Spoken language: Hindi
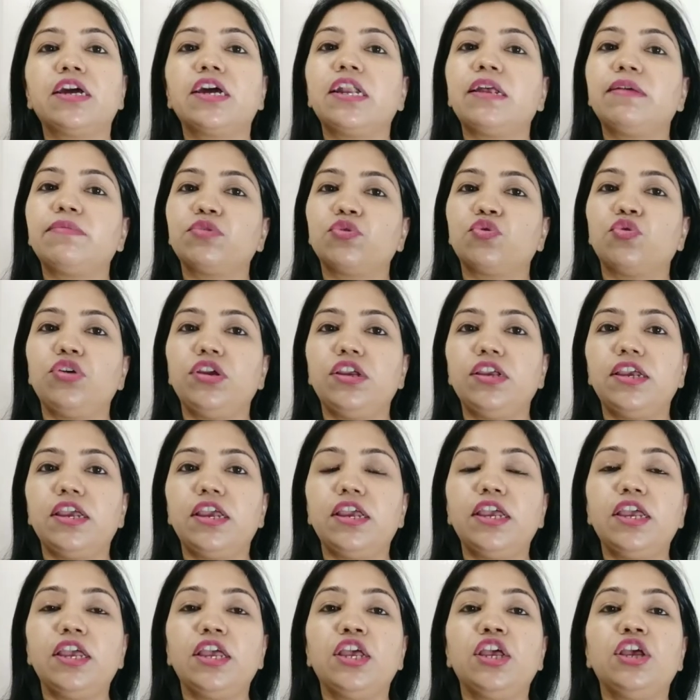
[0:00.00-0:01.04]
अगर आप सोएंगे
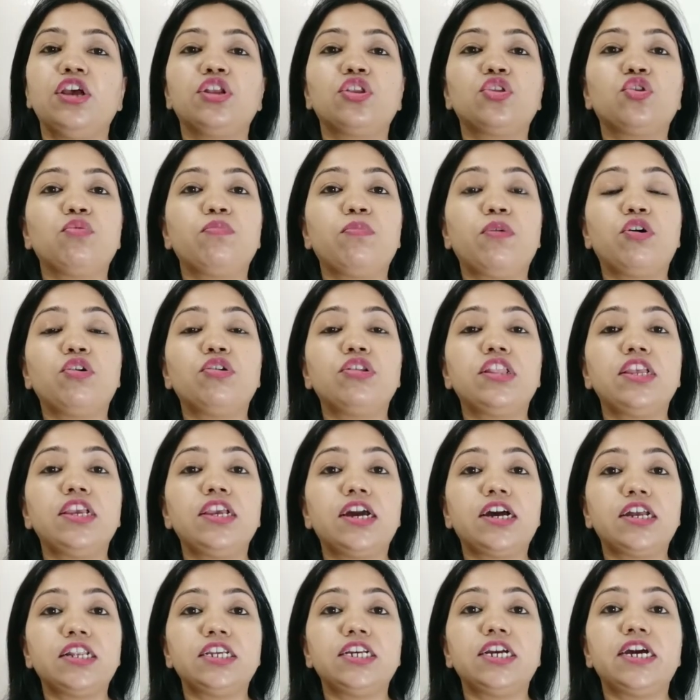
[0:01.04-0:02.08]
तो बहुत ही
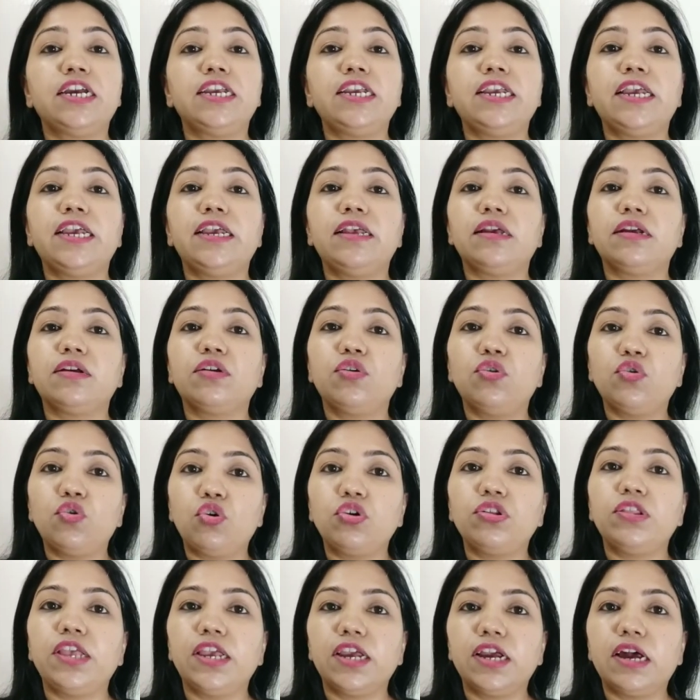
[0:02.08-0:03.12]
अच्छा ये
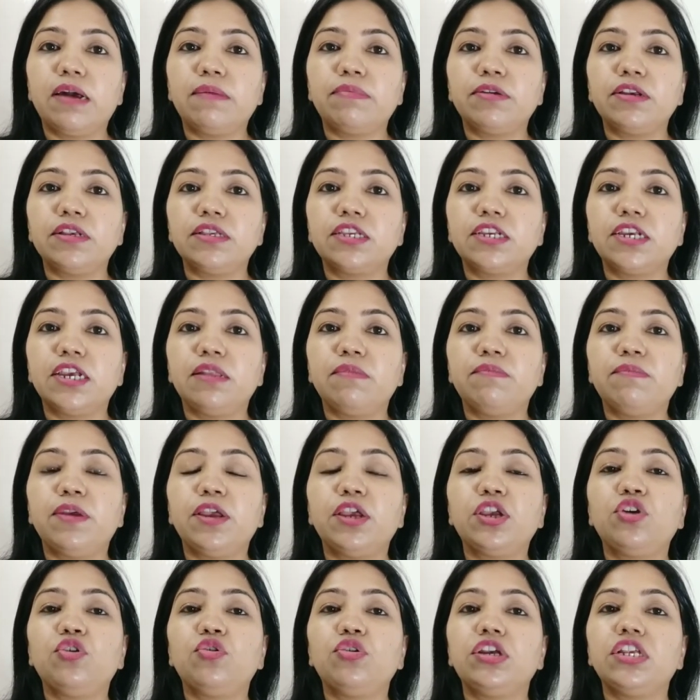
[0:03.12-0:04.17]
ग्लो देगा आपकी स्किन
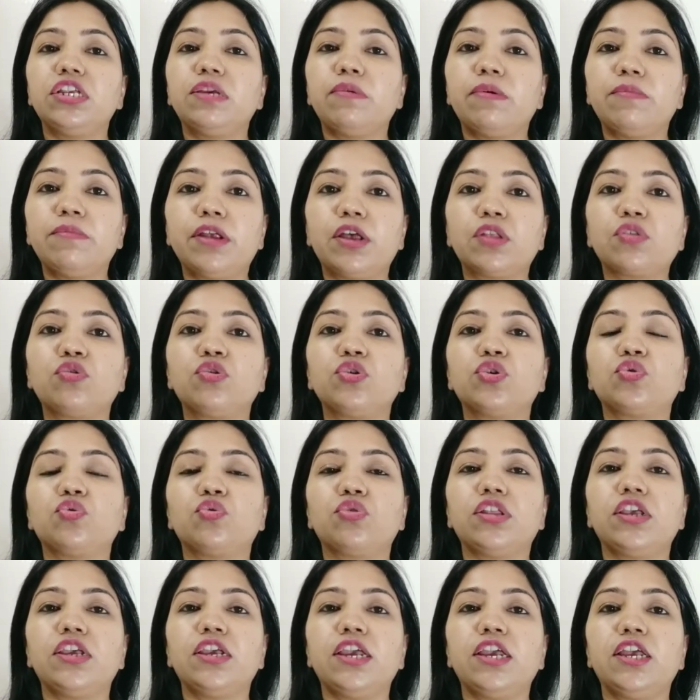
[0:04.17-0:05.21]
पे क्योंकि जब हम रात को
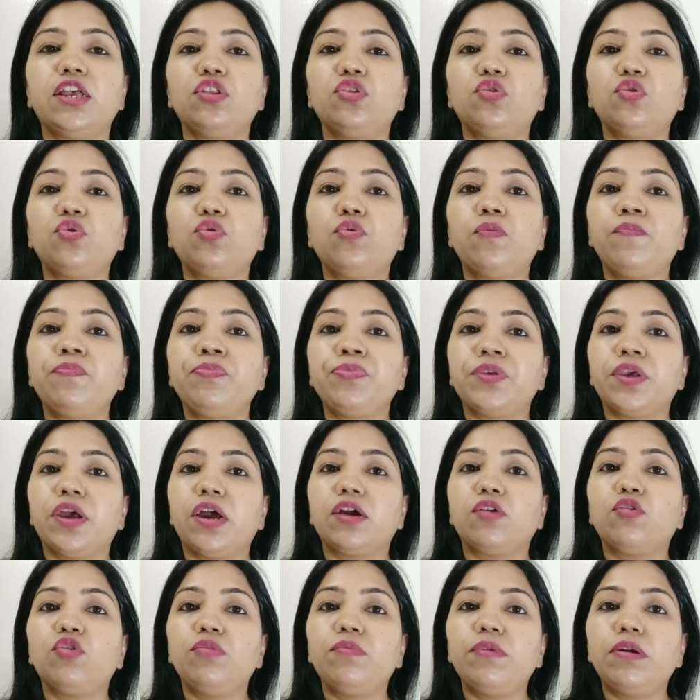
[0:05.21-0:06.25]
सोते हैं तो
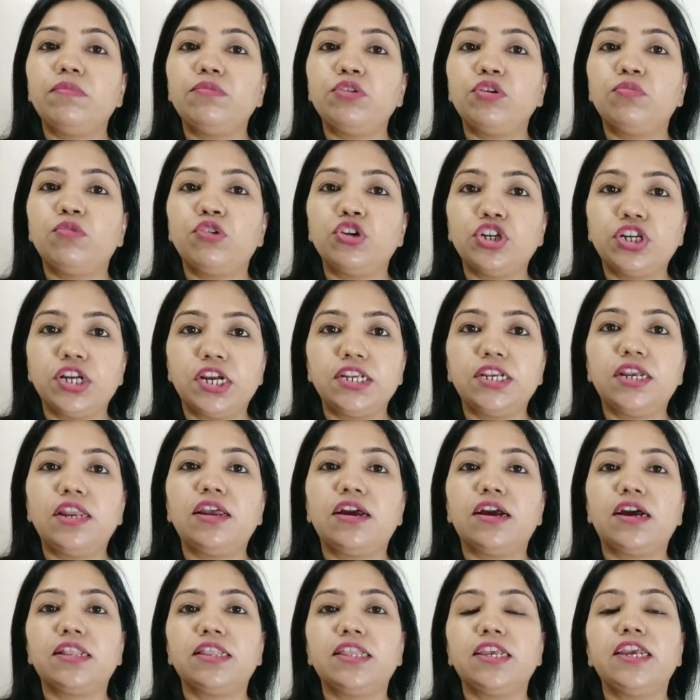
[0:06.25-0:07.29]
कोई भी हम जो मॉइस्चराइजर
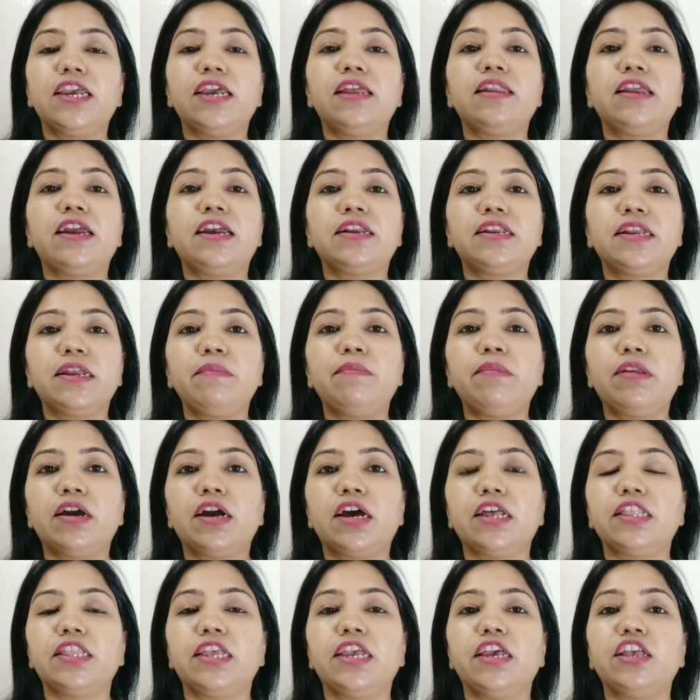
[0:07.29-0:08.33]
लगाते हैं नाइट क्रीम
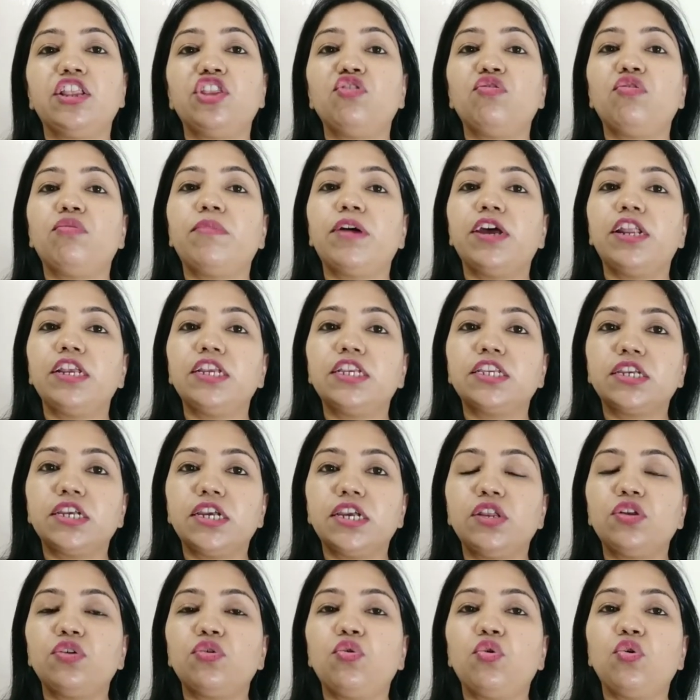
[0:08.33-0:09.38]
लगाते हैं तो हमारी
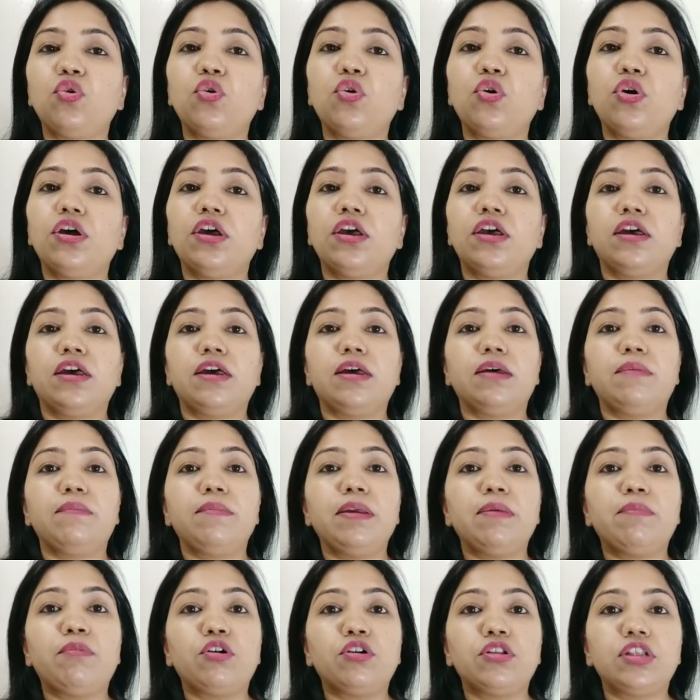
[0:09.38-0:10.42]
स्किन को
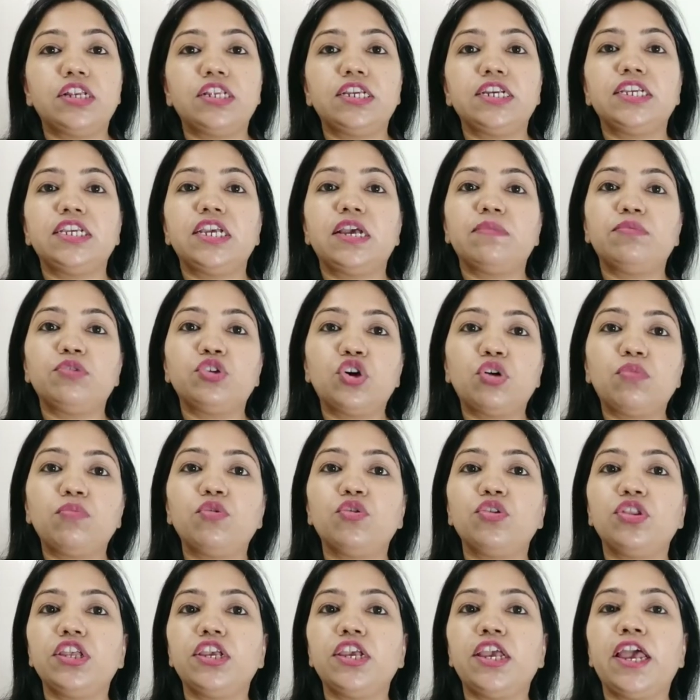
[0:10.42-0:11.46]
में बहुत अच्छे से एब्जॉर्ब
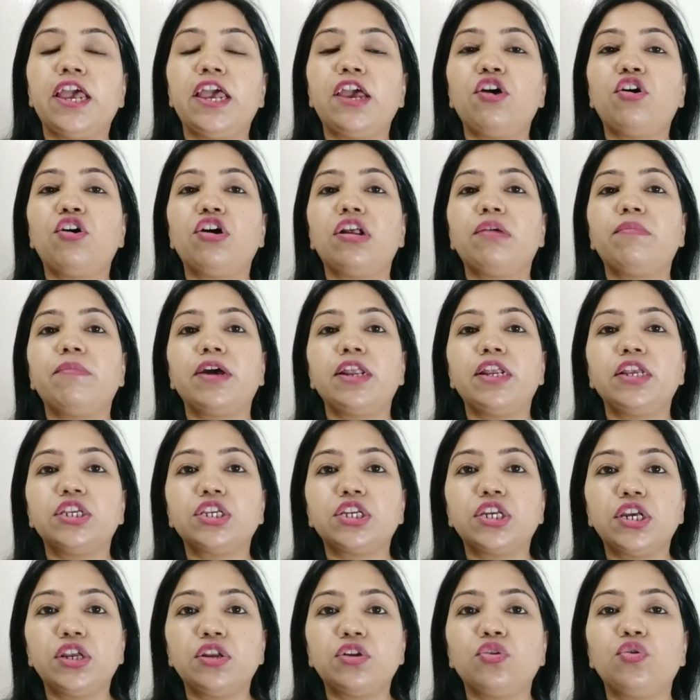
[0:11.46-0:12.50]
होती है और हमारी
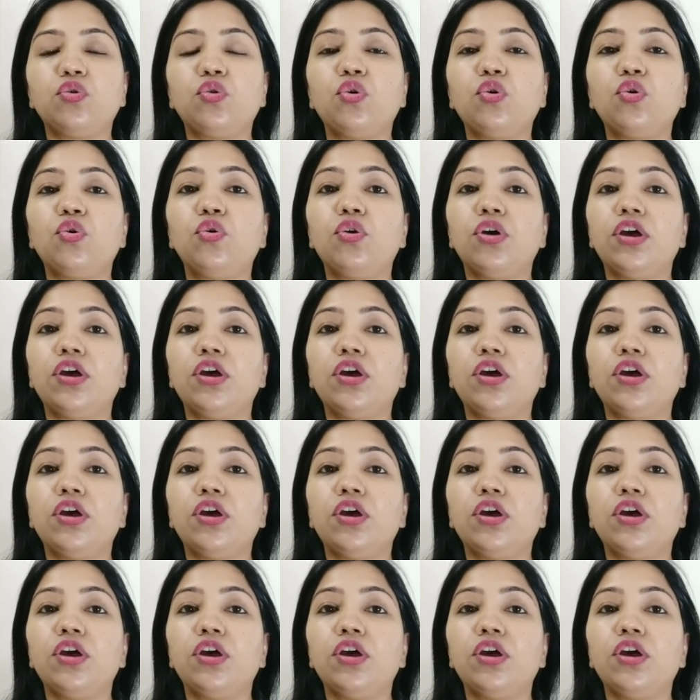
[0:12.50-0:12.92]
स्किन स्किन को